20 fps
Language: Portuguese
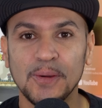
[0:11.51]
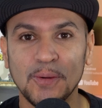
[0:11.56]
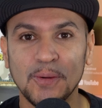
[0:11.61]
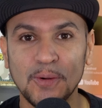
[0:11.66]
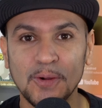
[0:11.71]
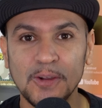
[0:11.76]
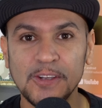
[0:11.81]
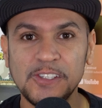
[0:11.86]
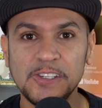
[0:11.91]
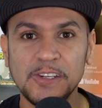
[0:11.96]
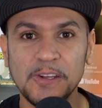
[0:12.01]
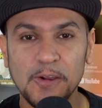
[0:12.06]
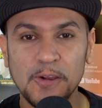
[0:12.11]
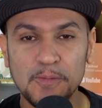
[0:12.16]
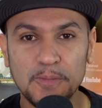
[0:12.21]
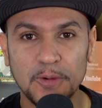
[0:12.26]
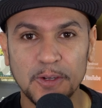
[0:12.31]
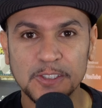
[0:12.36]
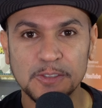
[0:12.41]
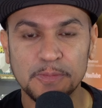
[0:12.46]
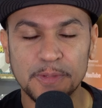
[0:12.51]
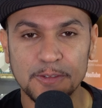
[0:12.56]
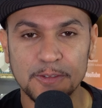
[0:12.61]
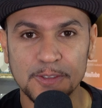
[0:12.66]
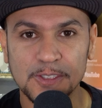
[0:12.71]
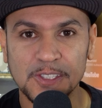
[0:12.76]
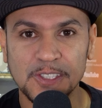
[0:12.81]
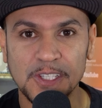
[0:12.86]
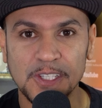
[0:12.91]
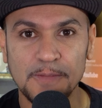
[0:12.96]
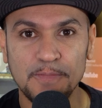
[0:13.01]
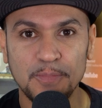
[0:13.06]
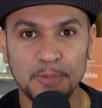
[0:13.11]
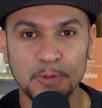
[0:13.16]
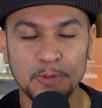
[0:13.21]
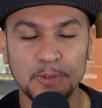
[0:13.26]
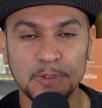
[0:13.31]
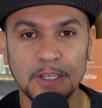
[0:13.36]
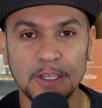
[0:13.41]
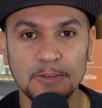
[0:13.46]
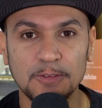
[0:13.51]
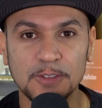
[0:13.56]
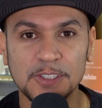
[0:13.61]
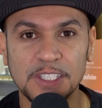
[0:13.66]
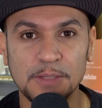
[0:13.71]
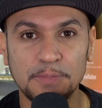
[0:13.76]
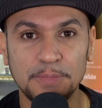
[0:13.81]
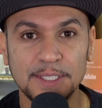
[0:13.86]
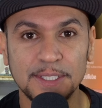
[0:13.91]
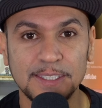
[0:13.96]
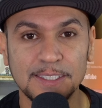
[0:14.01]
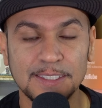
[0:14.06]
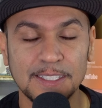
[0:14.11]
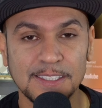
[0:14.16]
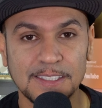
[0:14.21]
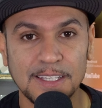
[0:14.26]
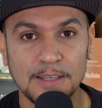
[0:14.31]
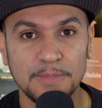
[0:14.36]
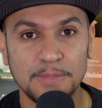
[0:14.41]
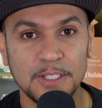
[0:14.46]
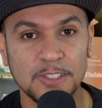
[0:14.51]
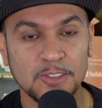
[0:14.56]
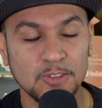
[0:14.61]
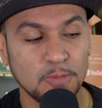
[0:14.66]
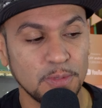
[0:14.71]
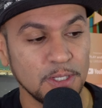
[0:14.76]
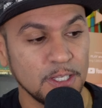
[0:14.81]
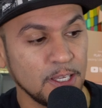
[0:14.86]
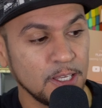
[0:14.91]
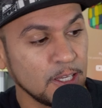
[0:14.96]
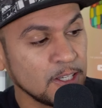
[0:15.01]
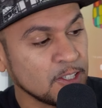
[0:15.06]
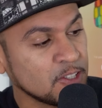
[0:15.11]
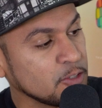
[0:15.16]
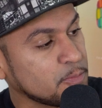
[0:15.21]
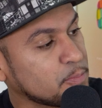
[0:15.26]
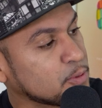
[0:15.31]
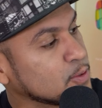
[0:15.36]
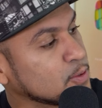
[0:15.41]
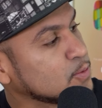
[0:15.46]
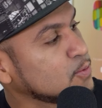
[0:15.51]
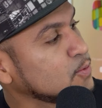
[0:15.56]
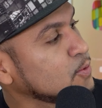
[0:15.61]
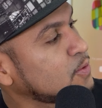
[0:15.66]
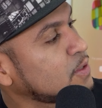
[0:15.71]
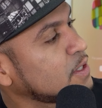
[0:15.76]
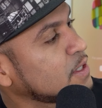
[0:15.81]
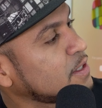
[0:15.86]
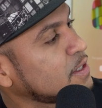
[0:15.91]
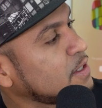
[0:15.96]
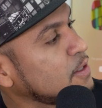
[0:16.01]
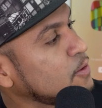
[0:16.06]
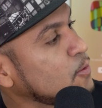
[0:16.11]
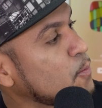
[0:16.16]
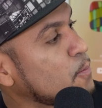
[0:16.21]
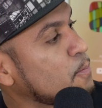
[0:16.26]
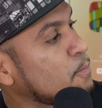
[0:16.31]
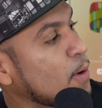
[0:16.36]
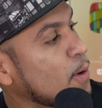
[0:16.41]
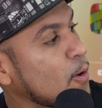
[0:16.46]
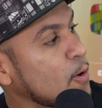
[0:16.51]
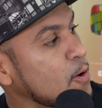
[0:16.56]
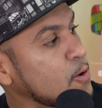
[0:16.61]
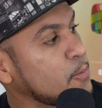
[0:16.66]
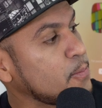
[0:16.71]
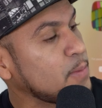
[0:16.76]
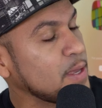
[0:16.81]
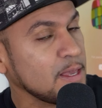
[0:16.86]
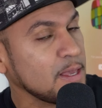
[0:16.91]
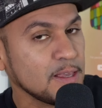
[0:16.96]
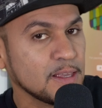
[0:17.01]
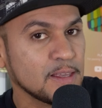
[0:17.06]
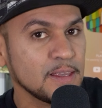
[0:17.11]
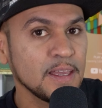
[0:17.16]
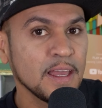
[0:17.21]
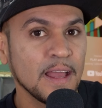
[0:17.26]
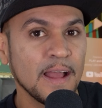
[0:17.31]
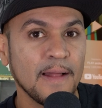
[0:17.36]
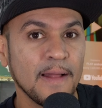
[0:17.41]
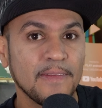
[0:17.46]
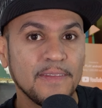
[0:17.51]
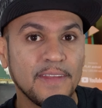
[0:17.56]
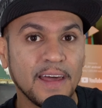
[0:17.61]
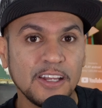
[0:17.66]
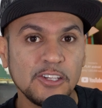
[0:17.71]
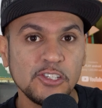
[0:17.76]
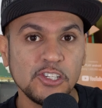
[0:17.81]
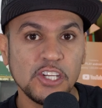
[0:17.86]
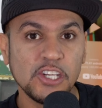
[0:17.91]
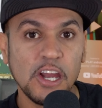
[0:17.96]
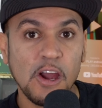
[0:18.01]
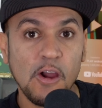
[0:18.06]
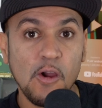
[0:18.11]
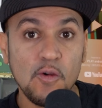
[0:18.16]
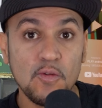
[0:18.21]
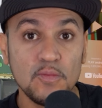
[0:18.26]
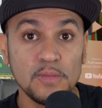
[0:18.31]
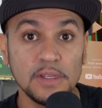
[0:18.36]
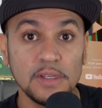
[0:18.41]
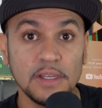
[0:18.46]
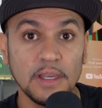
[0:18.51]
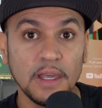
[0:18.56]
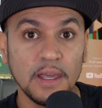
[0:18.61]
Hoje eu mostro para você tudo o que você precisa saber sobre este produto aqui, o Power Bank da Xiaomi.